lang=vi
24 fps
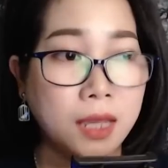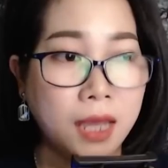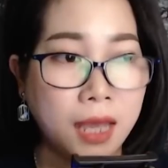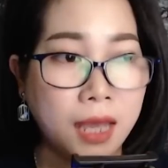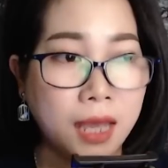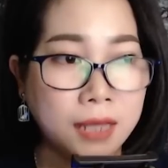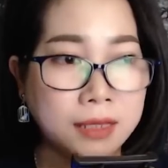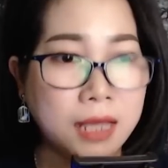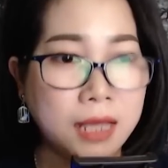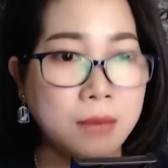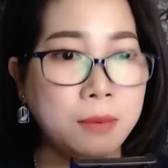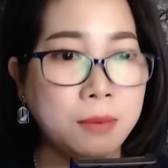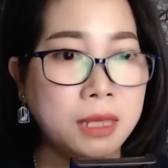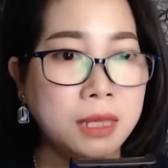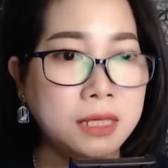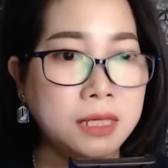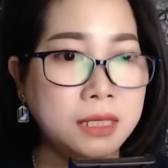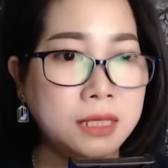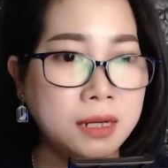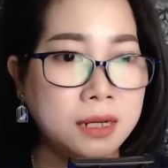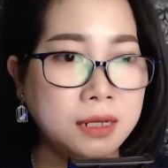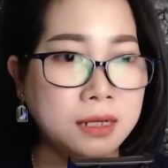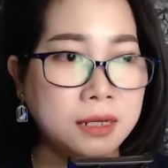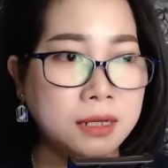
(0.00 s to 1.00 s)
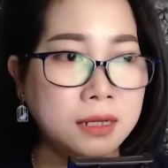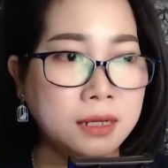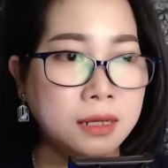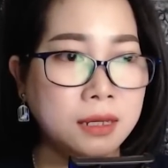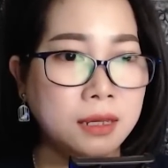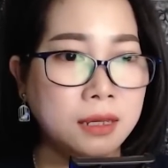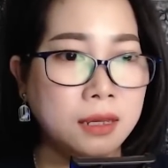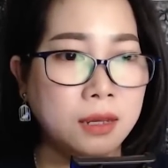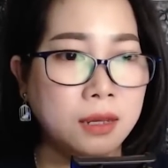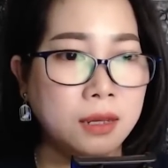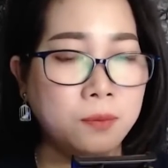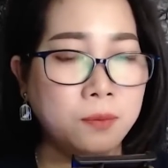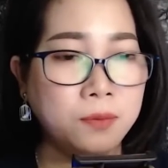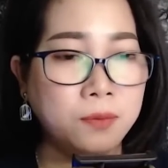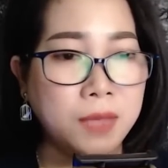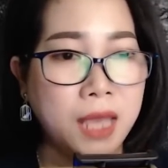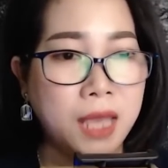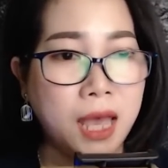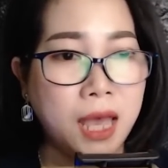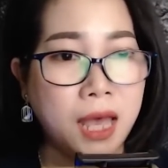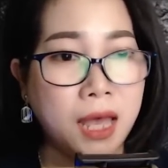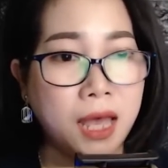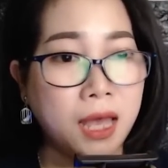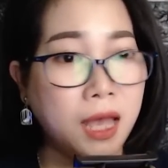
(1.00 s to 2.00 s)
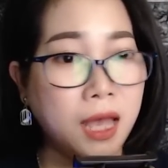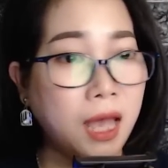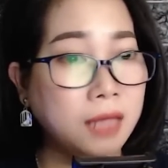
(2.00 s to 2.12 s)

Anh ta bây giờ và